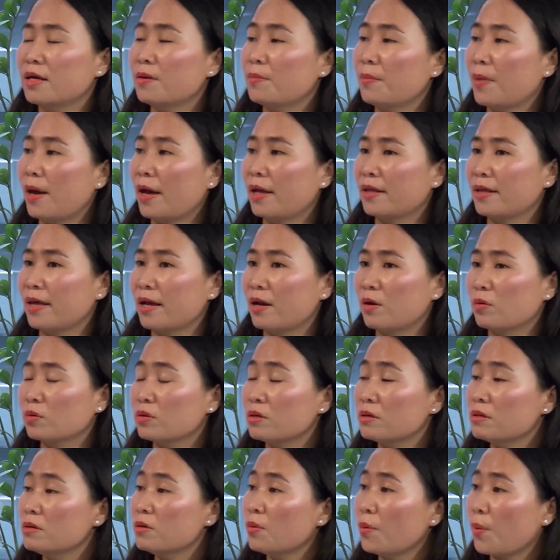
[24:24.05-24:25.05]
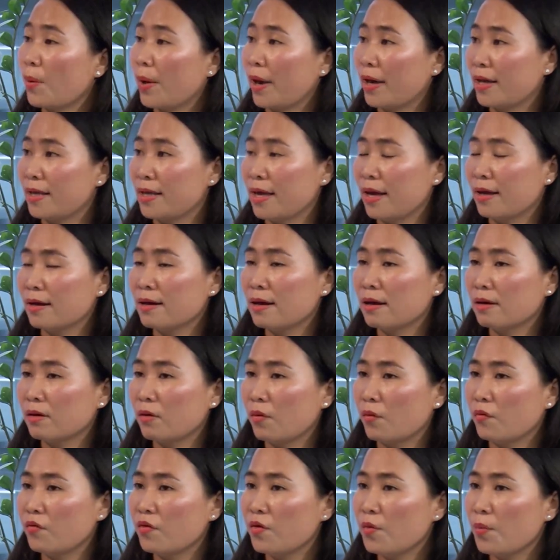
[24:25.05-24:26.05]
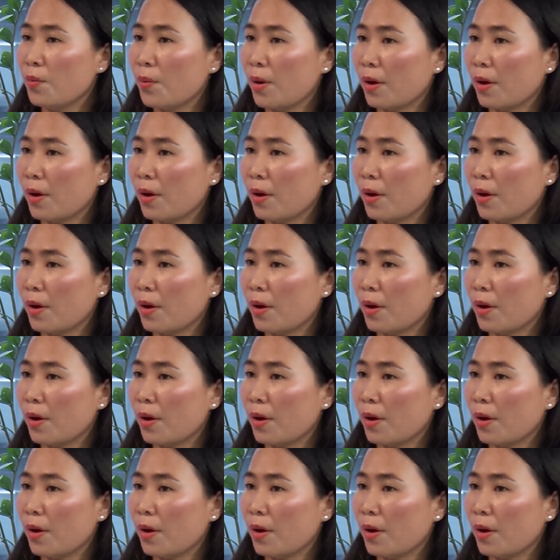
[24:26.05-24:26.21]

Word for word: khi mà nhà đầu tư nước ngoài giải ngân cổ phiếu